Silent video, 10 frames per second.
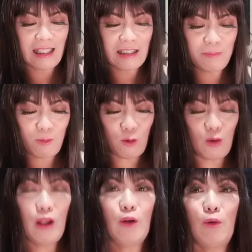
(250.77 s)
Kasi
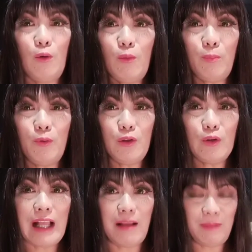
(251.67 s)
po, glue po
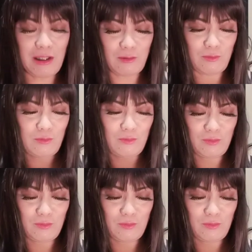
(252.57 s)
yung gamit ko.